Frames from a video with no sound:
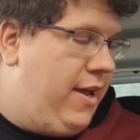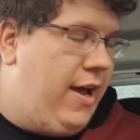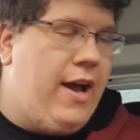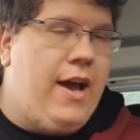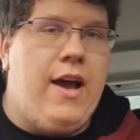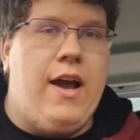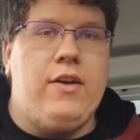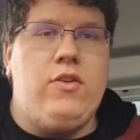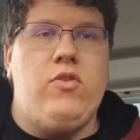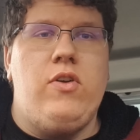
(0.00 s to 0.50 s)

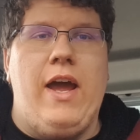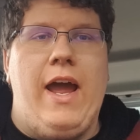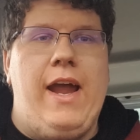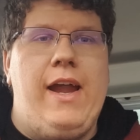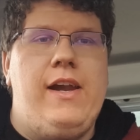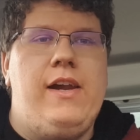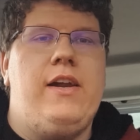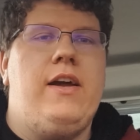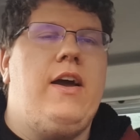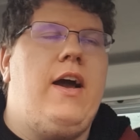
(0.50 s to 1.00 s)
Ja,
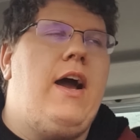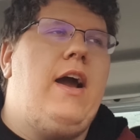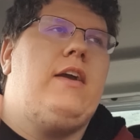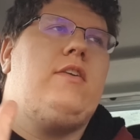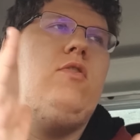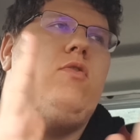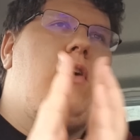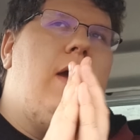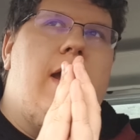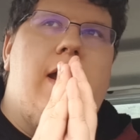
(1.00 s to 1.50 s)
aktuell,
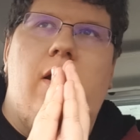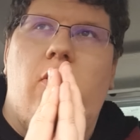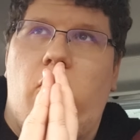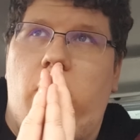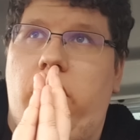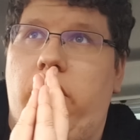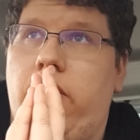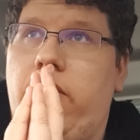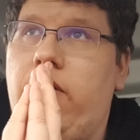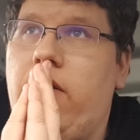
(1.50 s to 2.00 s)
aktuell,
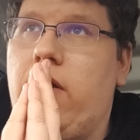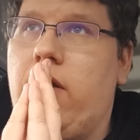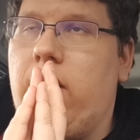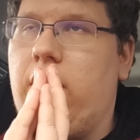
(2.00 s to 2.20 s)
Leute,